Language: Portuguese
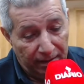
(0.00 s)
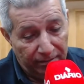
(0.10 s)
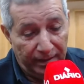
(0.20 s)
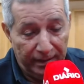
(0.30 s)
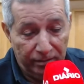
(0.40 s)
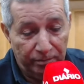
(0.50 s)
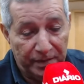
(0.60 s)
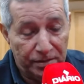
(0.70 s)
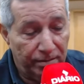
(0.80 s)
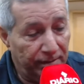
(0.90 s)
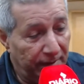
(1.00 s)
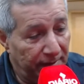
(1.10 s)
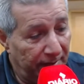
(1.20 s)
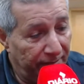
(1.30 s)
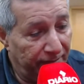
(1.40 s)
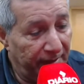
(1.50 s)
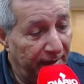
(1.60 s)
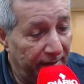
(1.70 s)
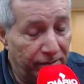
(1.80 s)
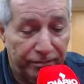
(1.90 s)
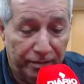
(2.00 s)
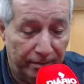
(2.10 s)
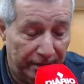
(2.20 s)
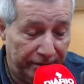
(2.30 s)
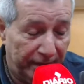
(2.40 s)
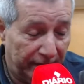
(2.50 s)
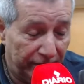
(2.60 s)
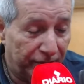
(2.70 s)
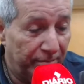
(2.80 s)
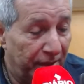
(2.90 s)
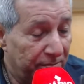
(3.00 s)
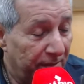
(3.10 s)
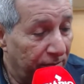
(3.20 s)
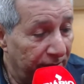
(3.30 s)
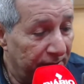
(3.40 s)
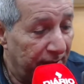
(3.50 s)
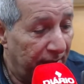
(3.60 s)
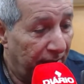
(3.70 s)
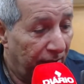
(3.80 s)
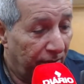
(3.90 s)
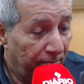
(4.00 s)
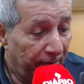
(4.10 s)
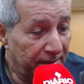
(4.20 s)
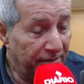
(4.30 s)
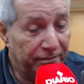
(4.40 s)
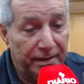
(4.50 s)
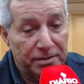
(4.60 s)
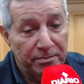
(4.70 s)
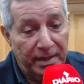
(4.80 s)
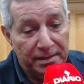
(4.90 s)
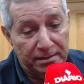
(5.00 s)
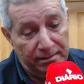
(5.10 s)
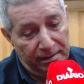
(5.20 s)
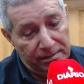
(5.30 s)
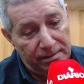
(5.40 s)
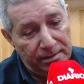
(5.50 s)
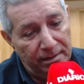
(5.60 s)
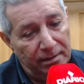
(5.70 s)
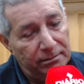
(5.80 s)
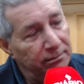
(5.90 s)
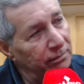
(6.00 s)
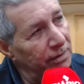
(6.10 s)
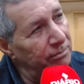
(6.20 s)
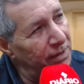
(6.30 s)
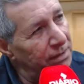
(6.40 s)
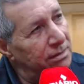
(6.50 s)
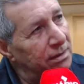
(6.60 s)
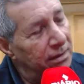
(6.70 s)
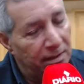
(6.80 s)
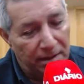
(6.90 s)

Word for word: Falei com o pessoal da, da Friagril, da Friagril foi a mesma coisa, mas infelizmente a gente chega no limite